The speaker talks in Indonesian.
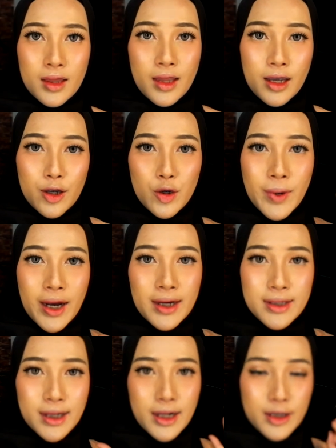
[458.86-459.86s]
Thank you
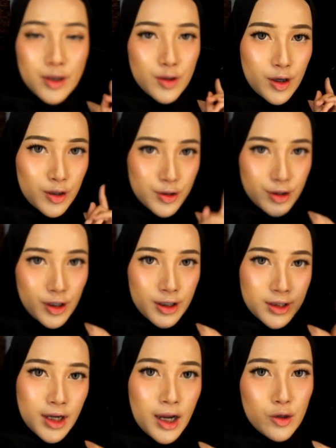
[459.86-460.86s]
banget kalian yang udah nonton.
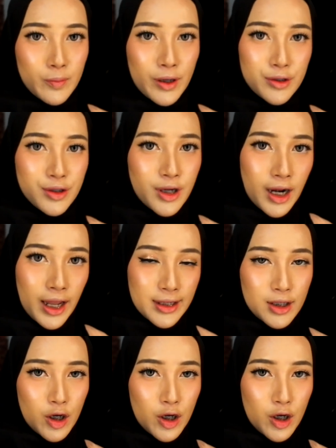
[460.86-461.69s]
Jangan lupa untuk like,